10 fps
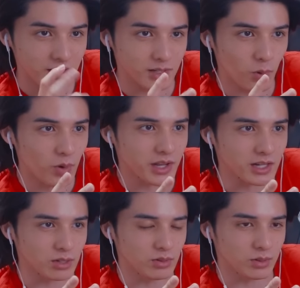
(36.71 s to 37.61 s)
飛行機
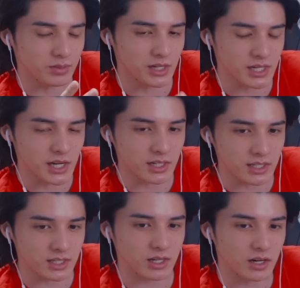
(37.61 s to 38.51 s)
がそもそも2時間
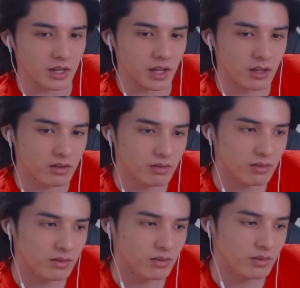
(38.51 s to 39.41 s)
で着くからね。
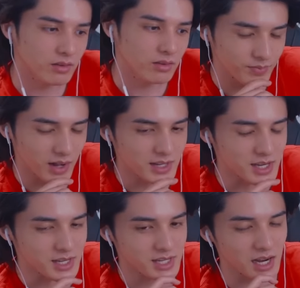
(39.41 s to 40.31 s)
マジ
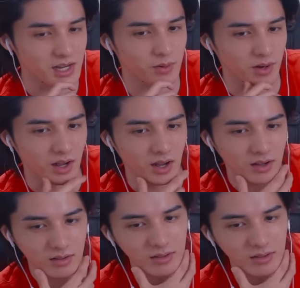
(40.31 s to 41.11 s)
で近いよな。